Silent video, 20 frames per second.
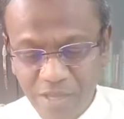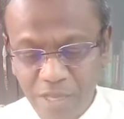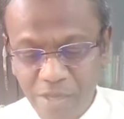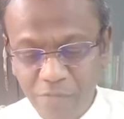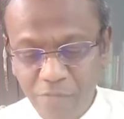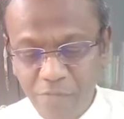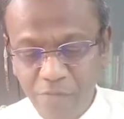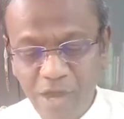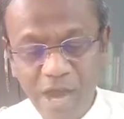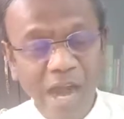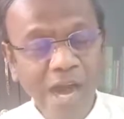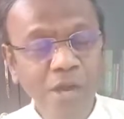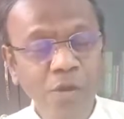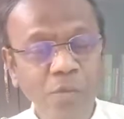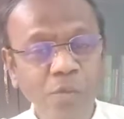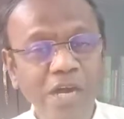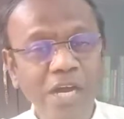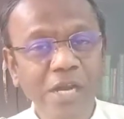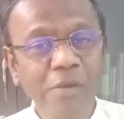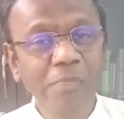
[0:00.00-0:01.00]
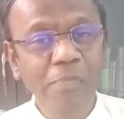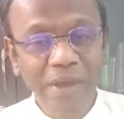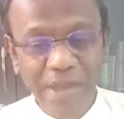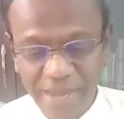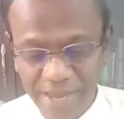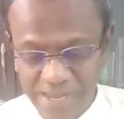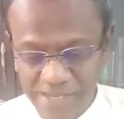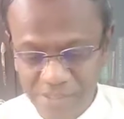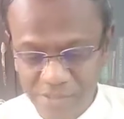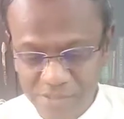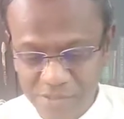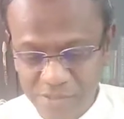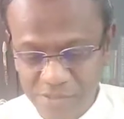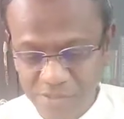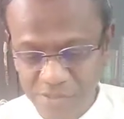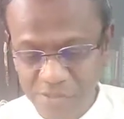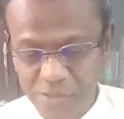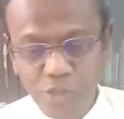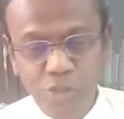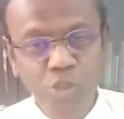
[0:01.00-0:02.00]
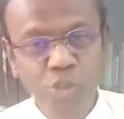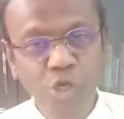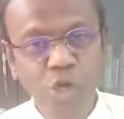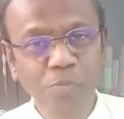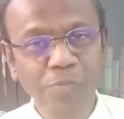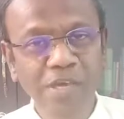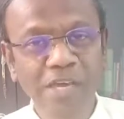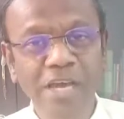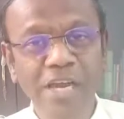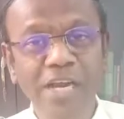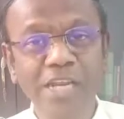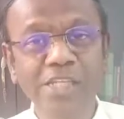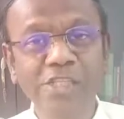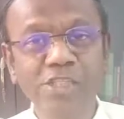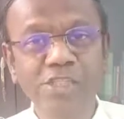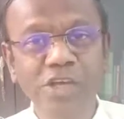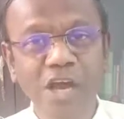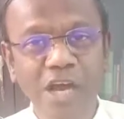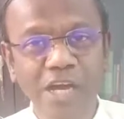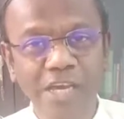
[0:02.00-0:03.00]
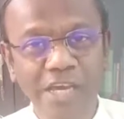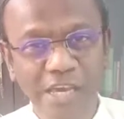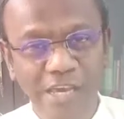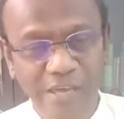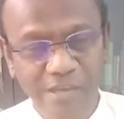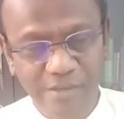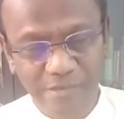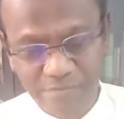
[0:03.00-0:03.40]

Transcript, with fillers: இஃப் ஹார்ட் ஒர்க் பேஸ் ஷோ மி அ ரிச் டாங்கி